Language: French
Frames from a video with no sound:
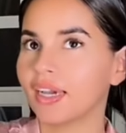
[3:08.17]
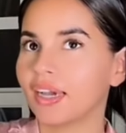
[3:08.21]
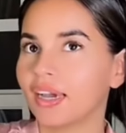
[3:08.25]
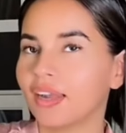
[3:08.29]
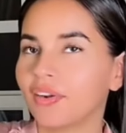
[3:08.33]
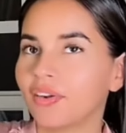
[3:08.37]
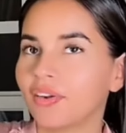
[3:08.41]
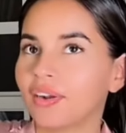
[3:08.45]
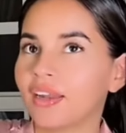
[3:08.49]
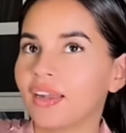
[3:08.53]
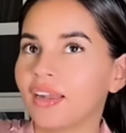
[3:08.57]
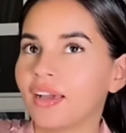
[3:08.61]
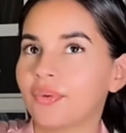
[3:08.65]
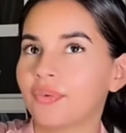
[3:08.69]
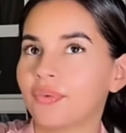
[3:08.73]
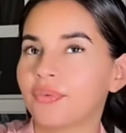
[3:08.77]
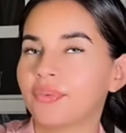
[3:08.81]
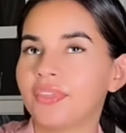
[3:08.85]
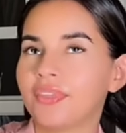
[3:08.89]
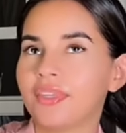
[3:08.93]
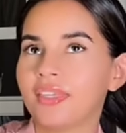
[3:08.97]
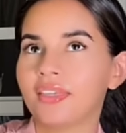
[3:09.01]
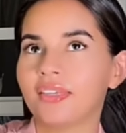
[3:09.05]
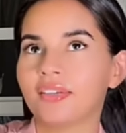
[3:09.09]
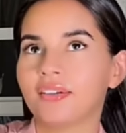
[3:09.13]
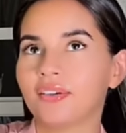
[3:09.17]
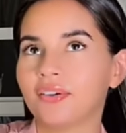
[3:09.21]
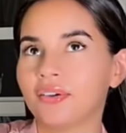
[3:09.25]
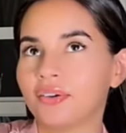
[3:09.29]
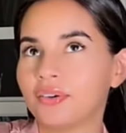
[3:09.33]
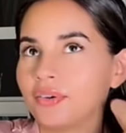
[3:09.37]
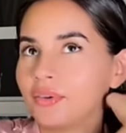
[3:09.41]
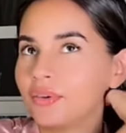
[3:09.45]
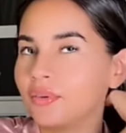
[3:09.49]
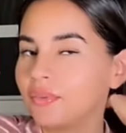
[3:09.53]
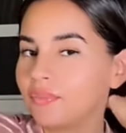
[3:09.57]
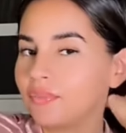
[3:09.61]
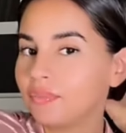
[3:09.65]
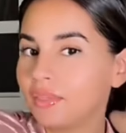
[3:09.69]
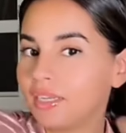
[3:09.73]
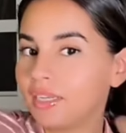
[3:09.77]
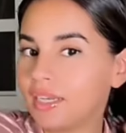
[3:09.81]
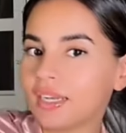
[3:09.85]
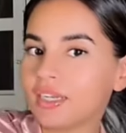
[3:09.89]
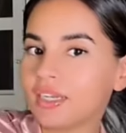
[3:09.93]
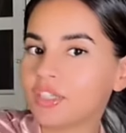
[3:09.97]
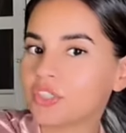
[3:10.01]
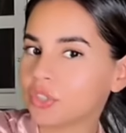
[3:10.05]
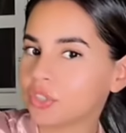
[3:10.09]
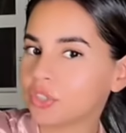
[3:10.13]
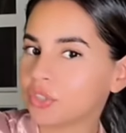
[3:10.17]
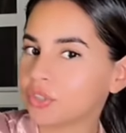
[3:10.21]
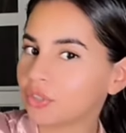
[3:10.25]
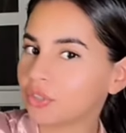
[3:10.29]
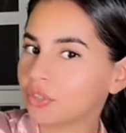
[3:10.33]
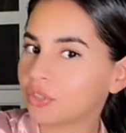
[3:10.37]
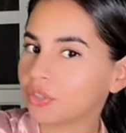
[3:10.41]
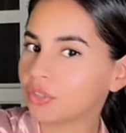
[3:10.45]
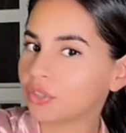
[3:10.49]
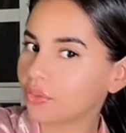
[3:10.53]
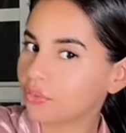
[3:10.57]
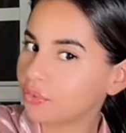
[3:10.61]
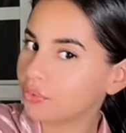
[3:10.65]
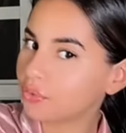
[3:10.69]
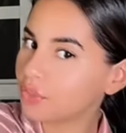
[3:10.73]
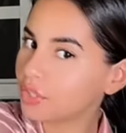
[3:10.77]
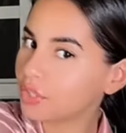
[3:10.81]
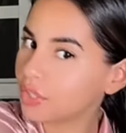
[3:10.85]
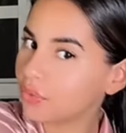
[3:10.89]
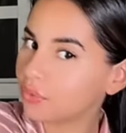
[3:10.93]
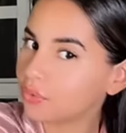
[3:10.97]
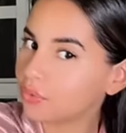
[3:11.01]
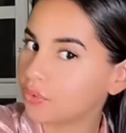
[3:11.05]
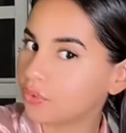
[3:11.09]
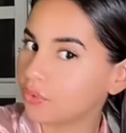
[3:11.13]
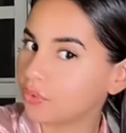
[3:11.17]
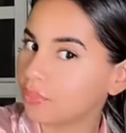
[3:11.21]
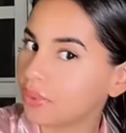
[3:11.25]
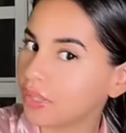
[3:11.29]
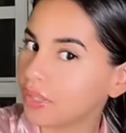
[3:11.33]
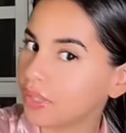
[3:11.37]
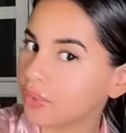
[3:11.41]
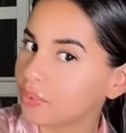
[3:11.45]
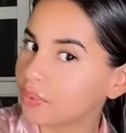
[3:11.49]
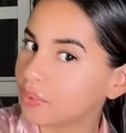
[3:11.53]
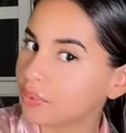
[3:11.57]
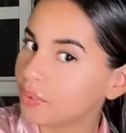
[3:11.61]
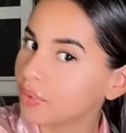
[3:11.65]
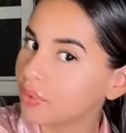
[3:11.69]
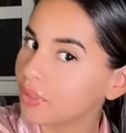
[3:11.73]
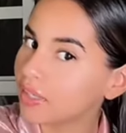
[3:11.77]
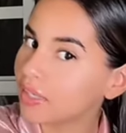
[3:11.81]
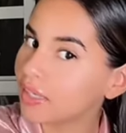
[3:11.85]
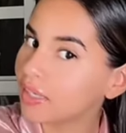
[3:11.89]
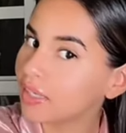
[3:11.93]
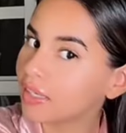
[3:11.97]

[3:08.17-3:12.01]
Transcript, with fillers: Alors là, on est en... Mais là, vu que j'ai tout coupé et tout,